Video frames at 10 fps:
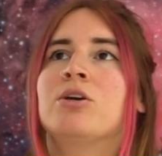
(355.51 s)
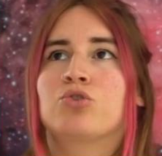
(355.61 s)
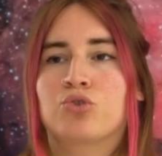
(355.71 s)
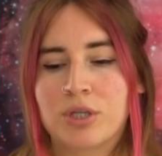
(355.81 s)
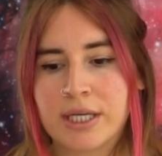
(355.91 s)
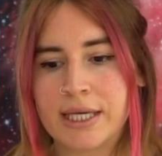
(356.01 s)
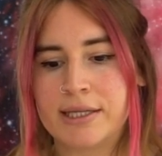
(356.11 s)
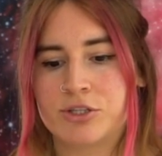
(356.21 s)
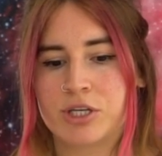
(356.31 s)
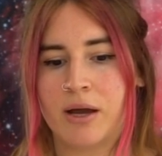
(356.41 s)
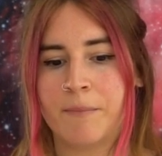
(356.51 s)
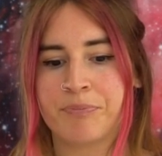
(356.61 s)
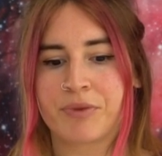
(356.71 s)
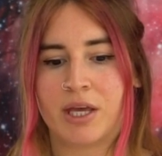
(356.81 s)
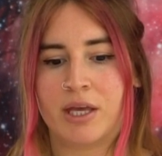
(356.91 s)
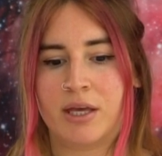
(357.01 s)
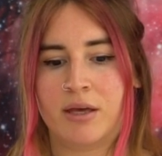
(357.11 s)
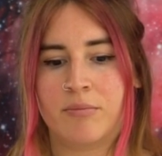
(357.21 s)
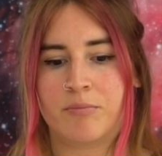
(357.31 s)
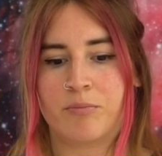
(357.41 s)
Şuna geleceğim.
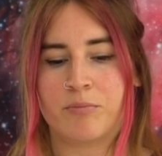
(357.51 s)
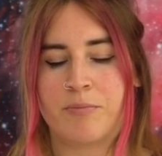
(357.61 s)
Eee